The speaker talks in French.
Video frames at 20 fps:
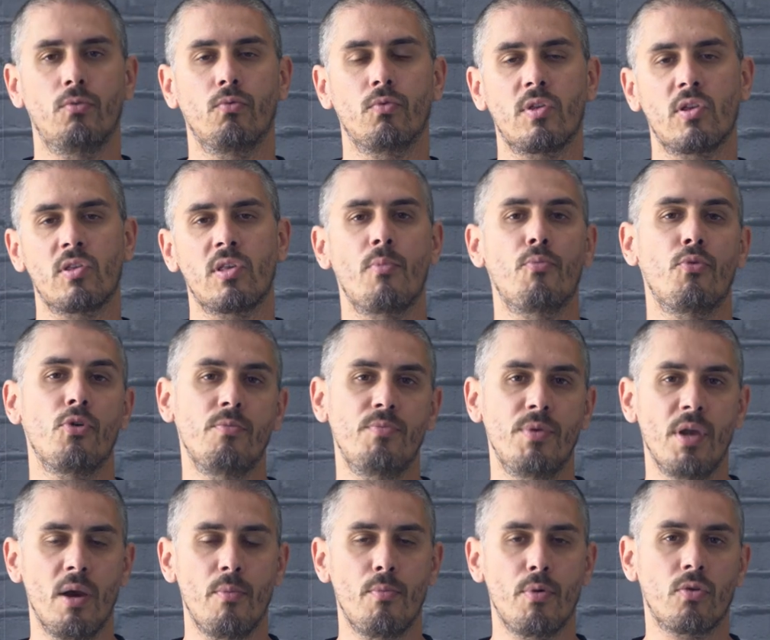Donc ça, ça peut être
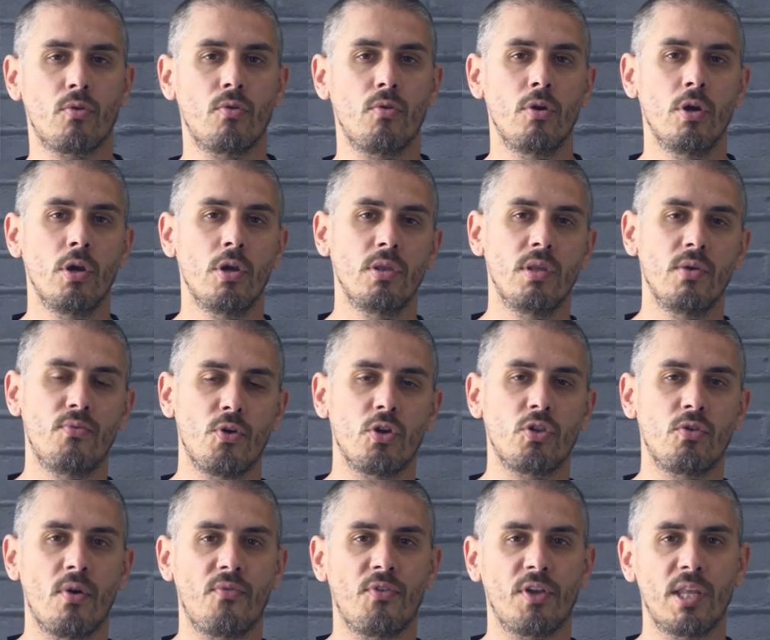bien parce que des fois,
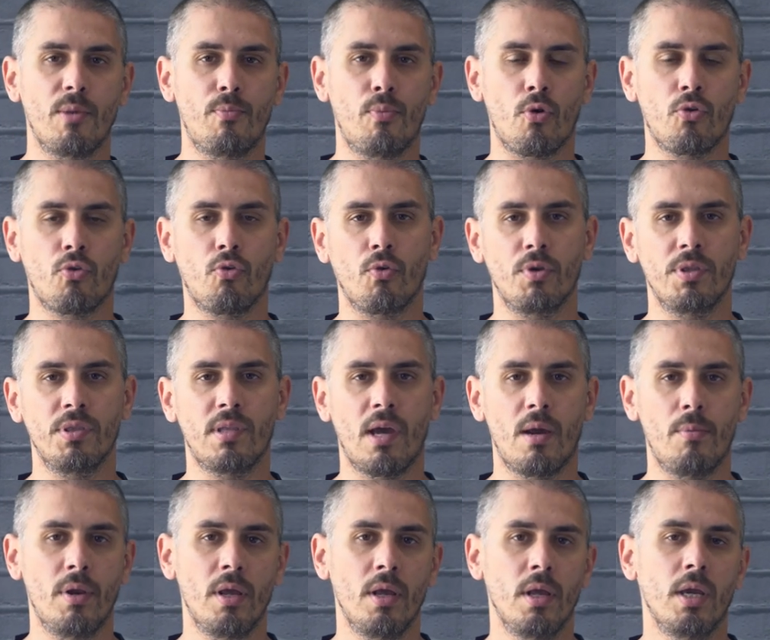tu vas faire des plans sur une
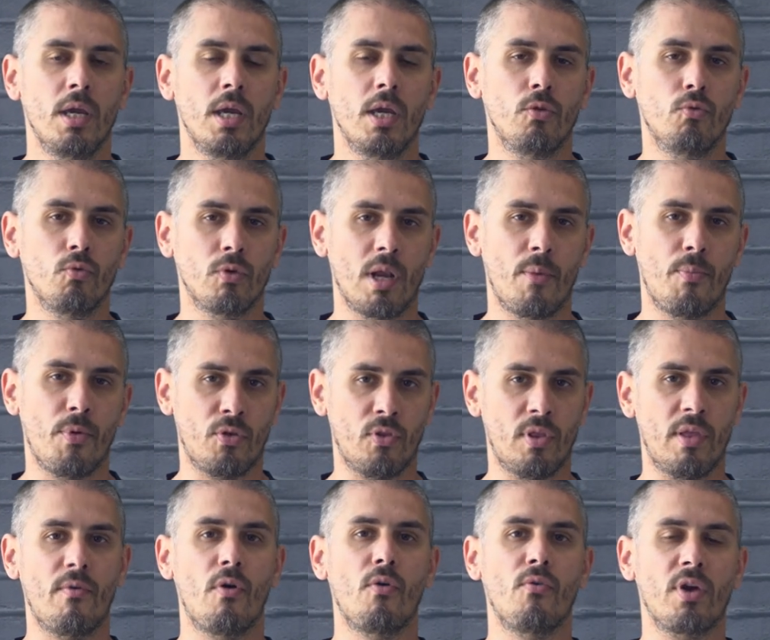table et donc la
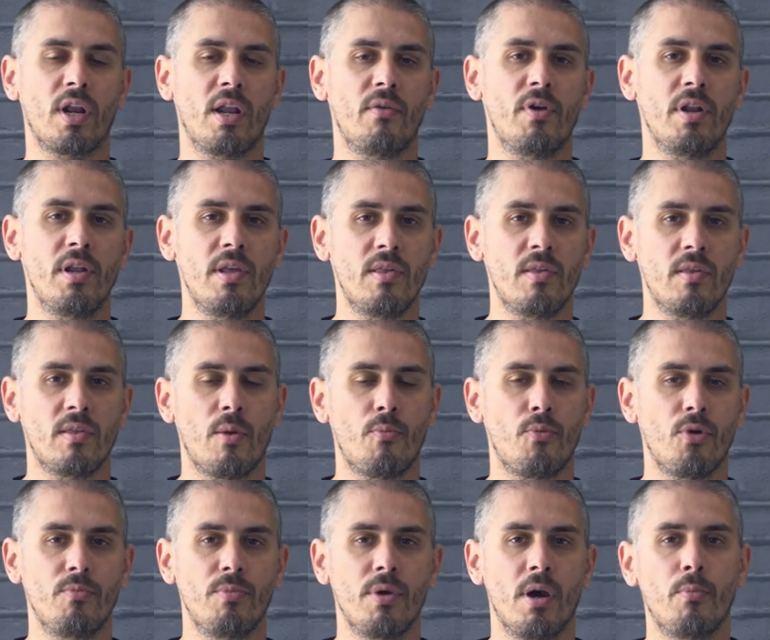personne elle va ouvrir la valise, ça
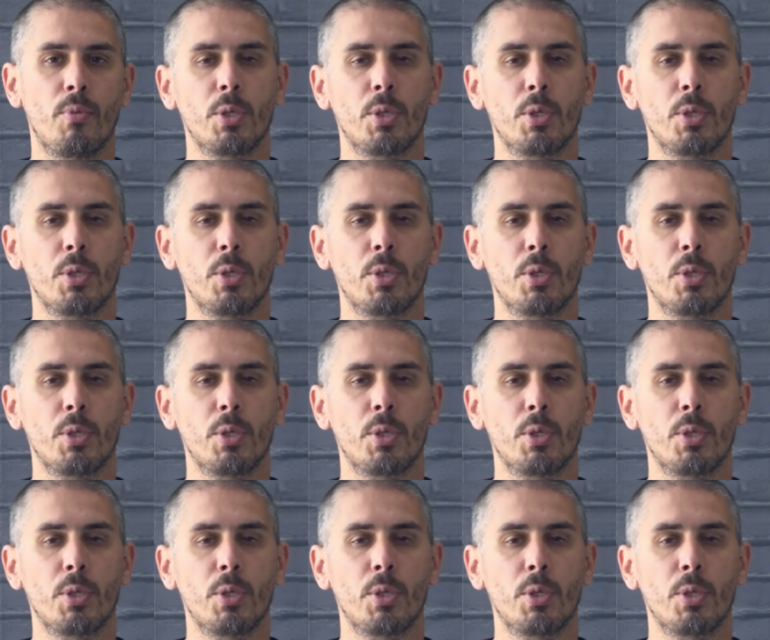peut être bien.